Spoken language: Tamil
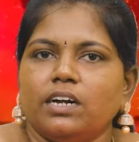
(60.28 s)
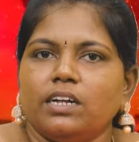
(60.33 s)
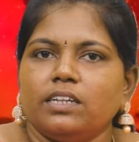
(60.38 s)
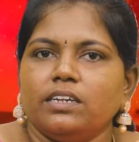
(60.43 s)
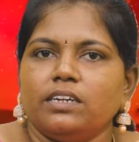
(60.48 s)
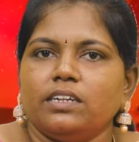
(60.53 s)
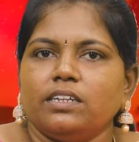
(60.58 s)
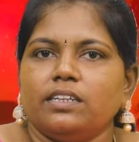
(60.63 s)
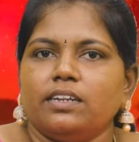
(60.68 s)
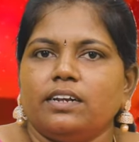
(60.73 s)

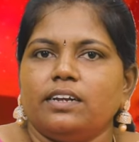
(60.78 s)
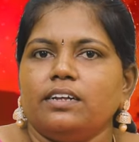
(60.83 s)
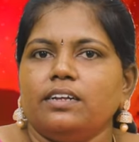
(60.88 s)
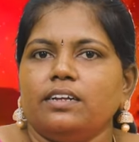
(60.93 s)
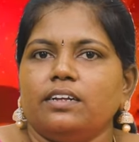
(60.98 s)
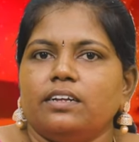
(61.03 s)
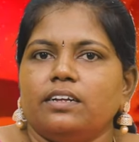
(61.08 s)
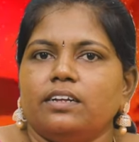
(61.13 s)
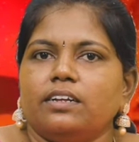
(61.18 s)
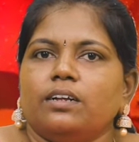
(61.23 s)
ஜாதகத்தில்
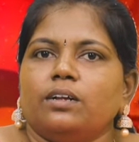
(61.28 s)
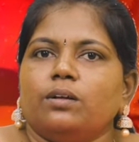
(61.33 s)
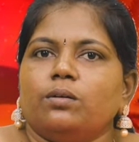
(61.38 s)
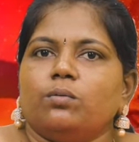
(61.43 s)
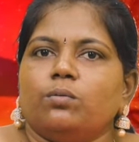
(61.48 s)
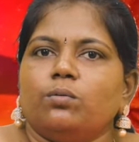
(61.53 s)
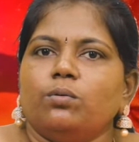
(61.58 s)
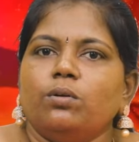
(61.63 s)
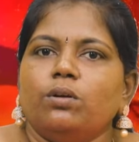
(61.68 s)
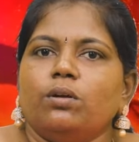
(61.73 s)

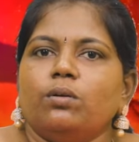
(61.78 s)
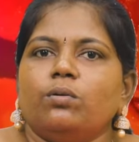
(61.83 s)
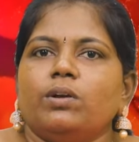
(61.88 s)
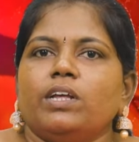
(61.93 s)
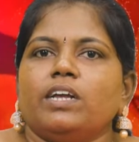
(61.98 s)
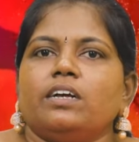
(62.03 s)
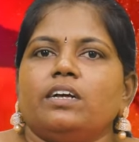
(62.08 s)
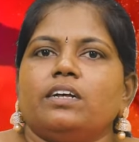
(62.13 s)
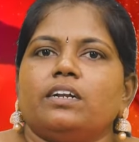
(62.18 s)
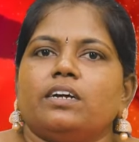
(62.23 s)

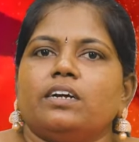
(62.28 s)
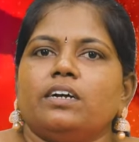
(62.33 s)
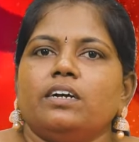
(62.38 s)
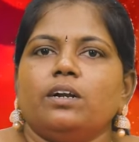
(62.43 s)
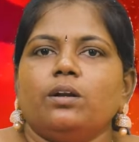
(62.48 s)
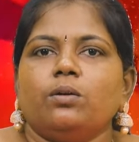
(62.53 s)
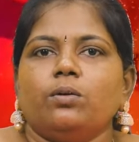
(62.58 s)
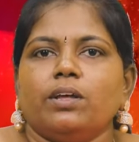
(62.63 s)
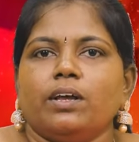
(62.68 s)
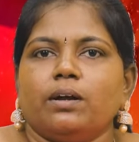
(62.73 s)
உங்களுடைய
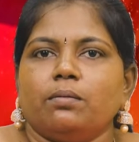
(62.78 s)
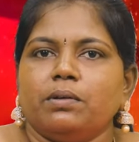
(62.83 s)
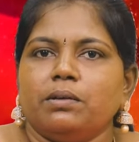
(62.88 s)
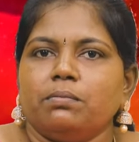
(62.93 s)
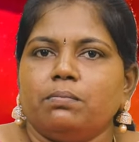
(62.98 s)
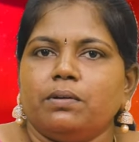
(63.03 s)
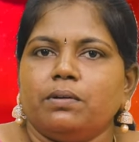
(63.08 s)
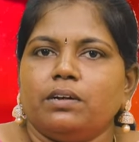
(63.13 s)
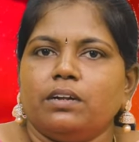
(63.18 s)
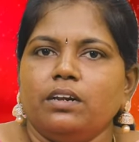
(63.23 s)
கிரகங்களுடைய
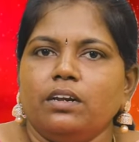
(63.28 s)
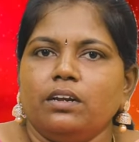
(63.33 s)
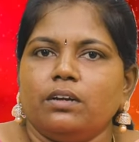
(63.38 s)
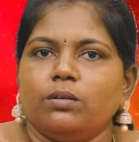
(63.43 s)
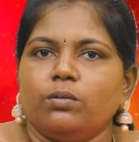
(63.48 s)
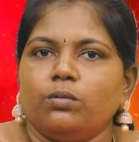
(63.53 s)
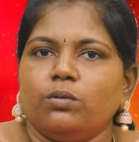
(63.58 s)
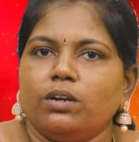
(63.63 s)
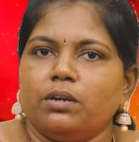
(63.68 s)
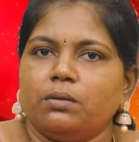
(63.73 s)
அமைப்புகள்
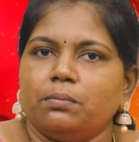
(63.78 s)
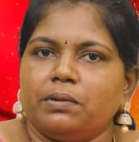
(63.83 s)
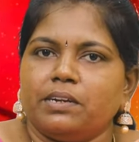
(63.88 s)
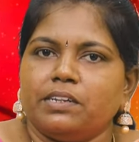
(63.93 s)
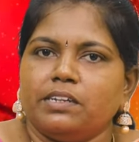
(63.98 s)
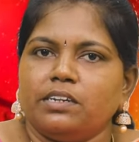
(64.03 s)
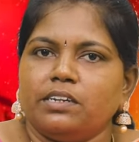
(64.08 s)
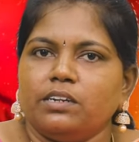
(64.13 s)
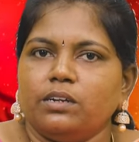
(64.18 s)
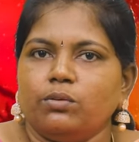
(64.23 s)
உங்களுக்கு
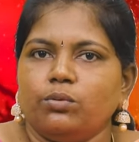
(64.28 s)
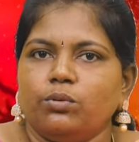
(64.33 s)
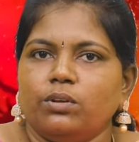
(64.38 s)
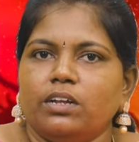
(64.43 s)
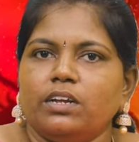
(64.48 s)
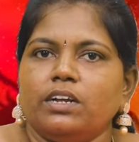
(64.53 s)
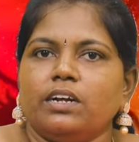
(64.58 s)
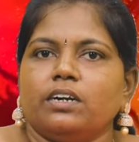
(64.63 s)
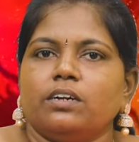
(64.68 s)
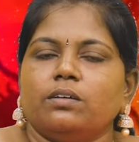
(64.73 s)

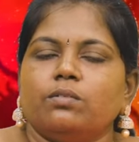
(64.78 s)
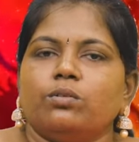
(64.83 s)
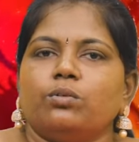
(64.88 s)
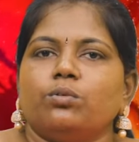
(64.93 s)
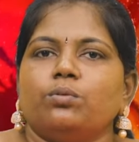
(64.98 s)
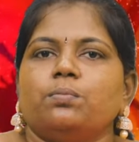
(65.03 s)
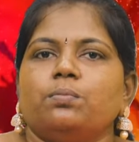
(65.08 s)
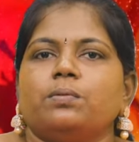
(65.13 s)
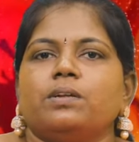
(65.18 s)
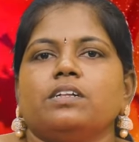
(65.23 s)
பிரச்சனைக்குரிய
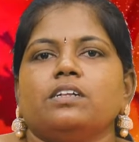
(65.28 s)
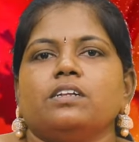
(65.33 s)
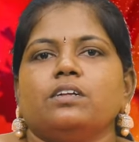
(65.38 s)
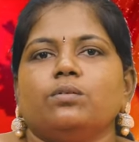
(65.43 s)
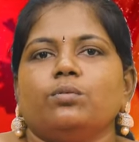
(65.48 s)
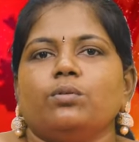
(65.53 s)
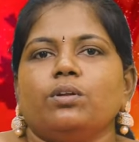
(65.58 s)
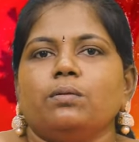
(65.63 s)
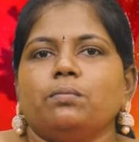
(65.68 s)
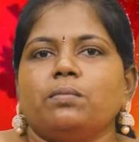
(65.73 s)
கணவரோ
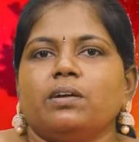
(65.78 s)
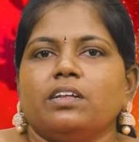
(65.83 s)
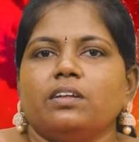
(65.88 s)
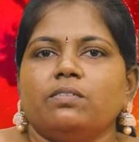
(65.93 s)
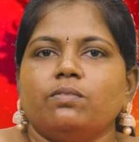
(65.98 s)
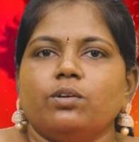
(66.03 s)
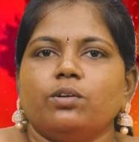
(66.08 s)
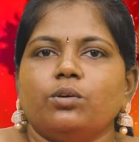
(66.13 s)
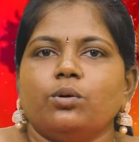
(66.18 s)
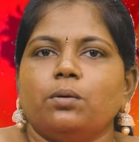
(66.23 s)
பிரச்சனைக்குரிய
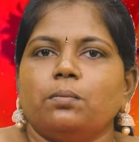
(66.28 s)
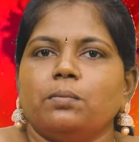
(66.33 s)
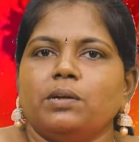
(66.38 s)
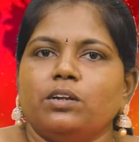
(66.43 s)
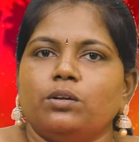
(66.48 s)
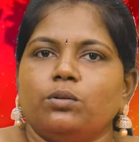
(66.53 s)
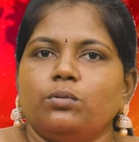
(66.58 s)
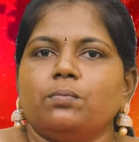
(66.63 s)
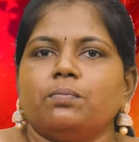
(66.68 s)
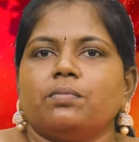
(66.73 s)
மனைவியோ
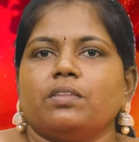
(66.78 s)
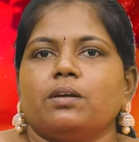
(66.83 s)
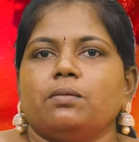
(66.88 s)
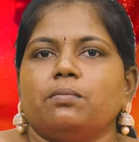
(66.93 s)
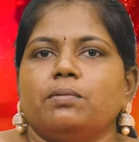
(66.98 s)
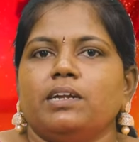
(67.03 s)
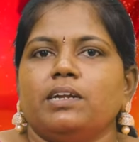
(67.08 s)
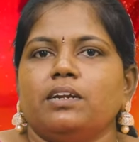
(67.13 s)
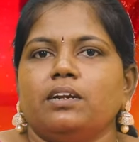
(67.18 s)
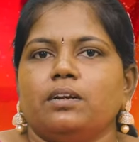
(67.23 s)
அமையணும்
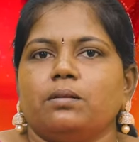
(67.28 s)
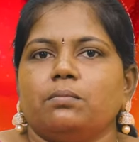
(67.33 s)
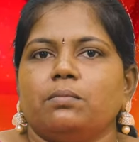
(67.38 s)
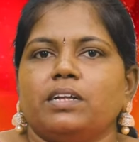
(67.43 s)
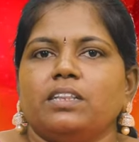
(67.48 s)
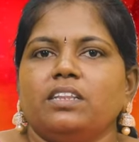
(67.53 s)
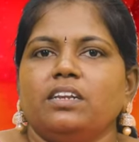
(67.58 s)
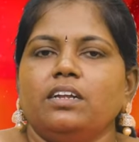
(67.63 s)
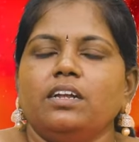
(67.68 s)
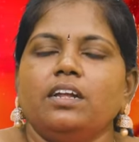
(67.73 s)
அப்படின்ற
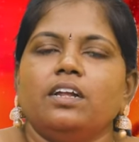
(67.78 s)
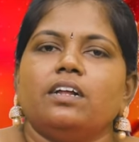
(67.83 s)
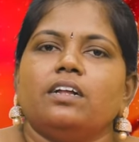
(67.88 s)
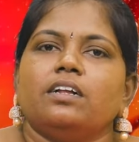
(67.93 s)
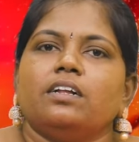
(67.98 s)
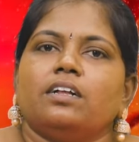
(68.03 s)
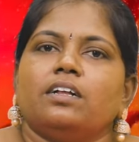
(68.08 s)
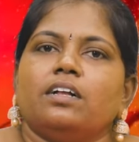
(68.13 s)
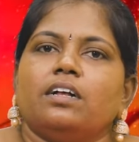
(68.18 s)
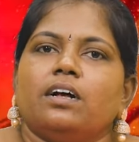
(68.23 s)
மாதிரி
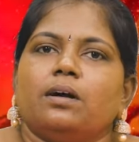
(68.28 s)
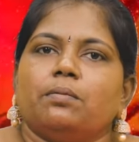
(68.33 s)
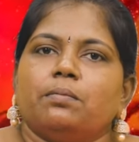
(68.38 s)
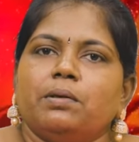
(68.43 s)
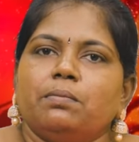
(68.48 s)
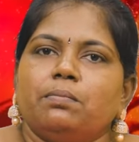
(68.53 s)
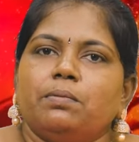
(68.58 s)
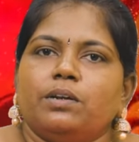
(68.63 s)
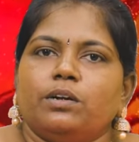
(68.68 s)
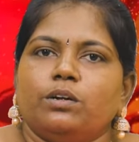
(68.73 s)

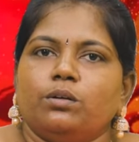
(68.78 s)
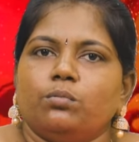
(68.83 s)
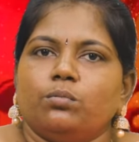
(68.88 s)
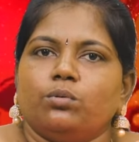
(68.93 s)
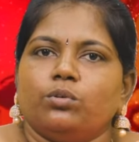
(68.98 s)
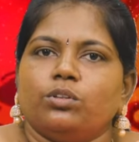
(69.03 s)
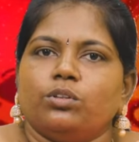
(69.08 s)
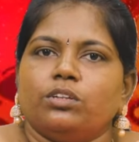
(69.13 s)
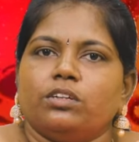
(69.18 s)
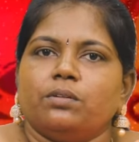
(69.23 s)
அமைப்பு
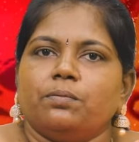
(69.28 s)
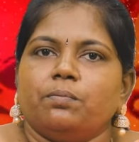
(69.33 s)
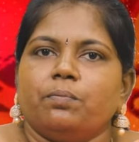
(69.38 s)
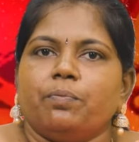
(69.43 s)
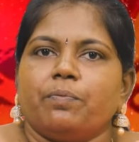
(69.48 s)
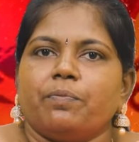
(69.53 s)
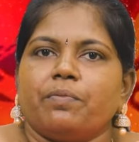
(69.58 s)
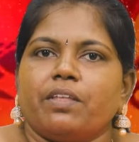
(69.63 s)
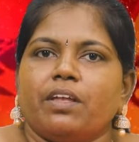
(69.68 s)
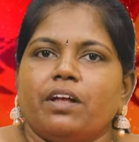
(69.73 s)
இருக்கும்போது
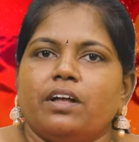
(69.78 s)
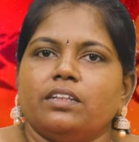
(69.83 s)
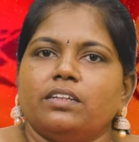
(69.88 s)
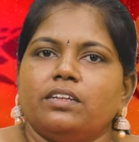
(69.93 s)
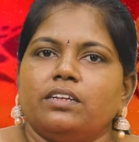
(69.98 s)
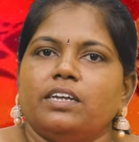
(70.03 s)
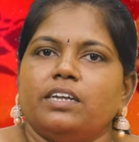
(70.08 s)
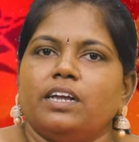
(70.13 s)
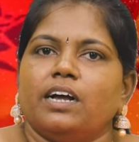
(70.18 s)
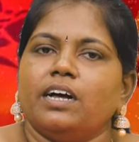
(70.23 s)

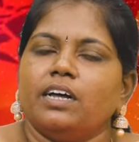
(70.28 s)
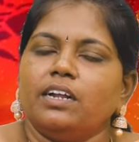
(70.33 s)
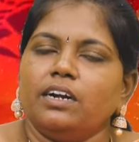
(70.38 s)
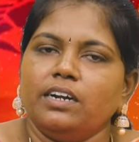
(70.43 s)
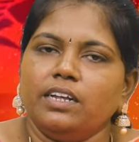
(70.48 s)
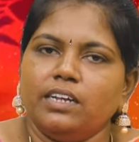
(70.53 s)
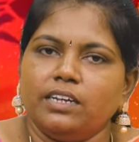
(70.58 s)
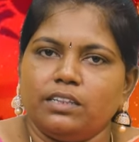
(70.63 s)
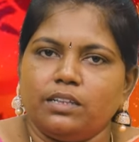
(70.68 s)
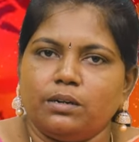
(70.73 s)
அது யாரை
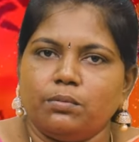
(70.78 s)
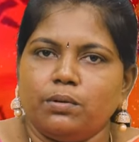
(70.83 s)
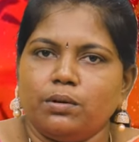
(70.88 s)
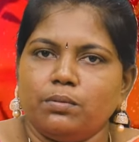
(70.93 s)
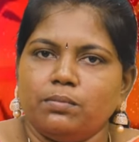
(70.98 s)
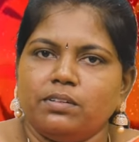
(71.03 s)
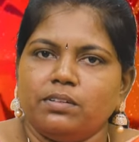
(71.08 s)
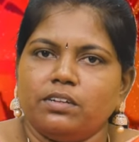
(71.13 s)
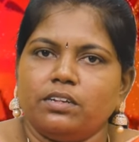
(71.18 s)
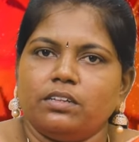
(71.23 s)
நீங்கள்
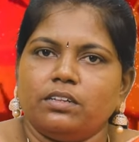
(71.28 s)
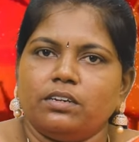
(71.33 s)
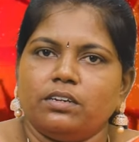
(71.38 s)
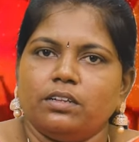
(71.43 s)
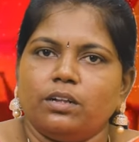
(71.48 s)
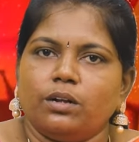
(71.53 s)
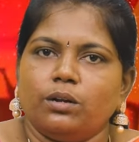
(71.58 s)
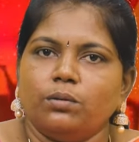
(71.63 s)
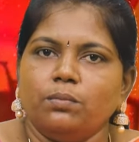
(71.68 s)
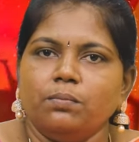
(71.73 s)
திருமணம்
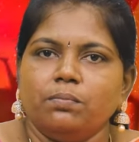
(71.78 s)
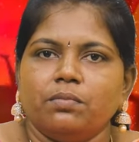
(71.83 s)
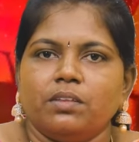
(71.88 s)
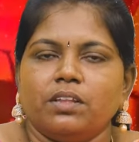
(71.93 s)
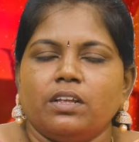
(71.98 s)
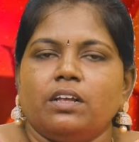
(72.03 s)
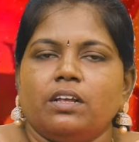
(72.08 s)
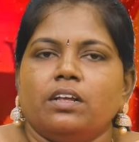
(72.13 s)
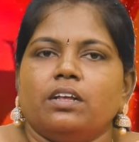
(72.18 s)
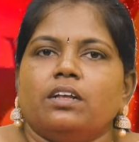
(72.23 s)
செய்திருந்தாலும்
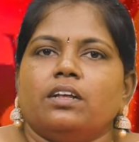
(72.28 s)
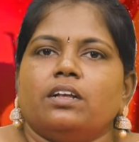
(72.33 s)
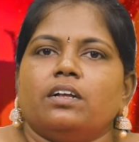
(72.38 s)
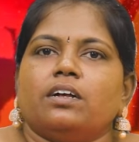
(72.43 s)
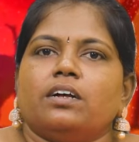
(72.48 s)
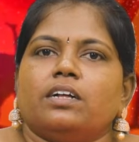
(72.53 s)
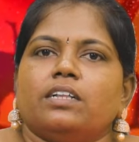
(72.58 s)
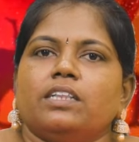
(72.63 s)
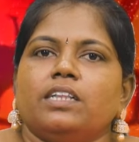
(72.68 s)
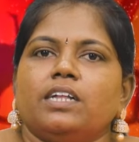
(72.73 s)

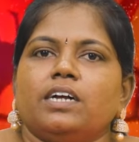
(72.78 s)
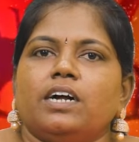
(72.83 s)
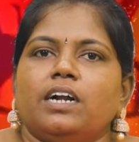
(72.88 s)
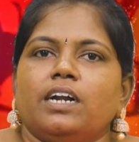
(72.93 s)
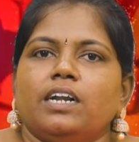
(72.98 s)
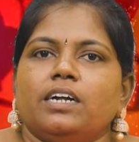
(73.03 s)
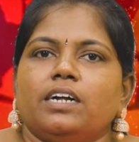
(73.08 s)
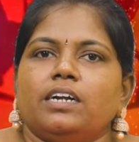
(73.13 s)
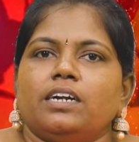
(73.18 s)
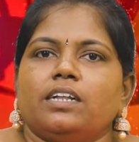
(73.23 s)
அந்த
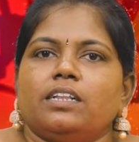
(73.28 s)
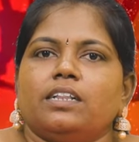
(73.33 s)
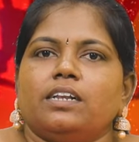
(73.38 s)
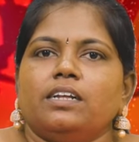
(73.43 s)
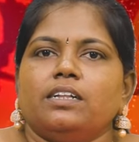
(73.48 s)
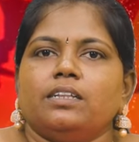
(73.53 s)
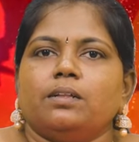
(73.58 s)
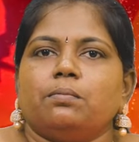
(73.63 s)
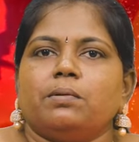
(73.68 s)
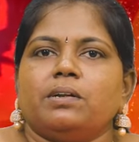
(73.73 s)

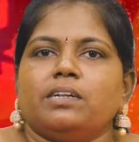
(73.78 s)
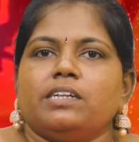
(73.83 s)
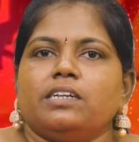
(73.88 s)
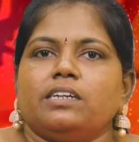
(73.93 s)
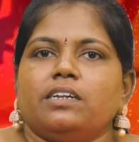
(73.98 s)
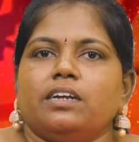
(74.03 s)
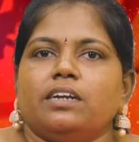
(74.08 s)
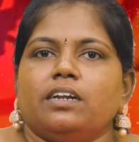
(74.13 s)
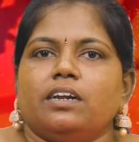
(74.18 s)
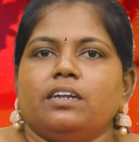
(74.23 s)
காலகட்டத்தில் அந்த
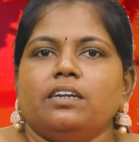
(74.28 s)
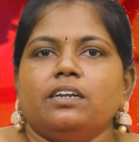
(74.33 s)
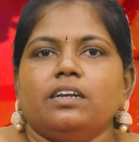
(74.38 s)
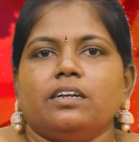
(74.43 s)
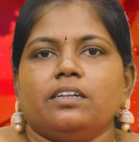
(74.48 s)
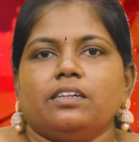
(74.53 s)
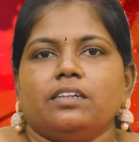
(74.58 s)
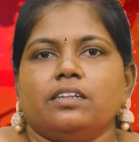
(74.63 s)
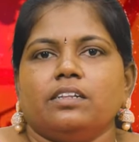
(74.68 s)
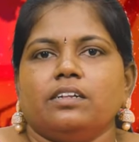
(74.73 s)
பிரச்சனைகளை
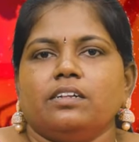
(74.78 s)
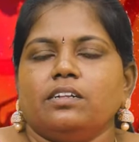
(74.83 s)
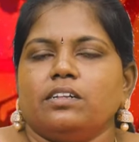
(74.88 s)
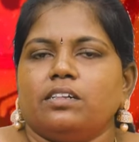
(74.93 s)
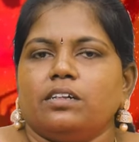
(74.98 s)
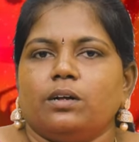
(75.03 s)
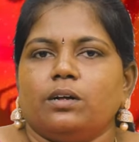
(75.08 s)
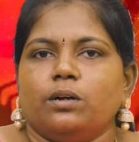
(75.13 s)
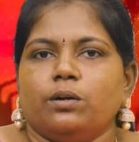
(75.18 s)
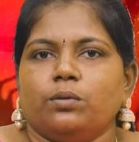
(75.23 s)
நீங்கள் சந்திச்சு
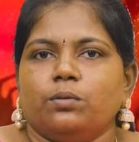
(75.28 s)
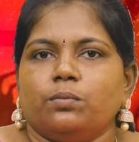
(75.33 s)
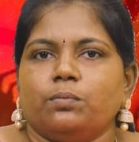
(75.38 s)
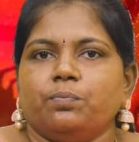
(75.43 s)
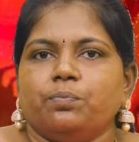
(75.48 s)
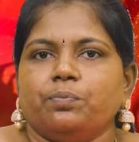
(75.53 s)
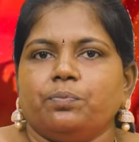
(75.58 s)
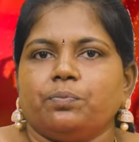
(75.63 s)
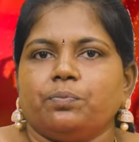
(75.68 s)
தான் ஆகணும்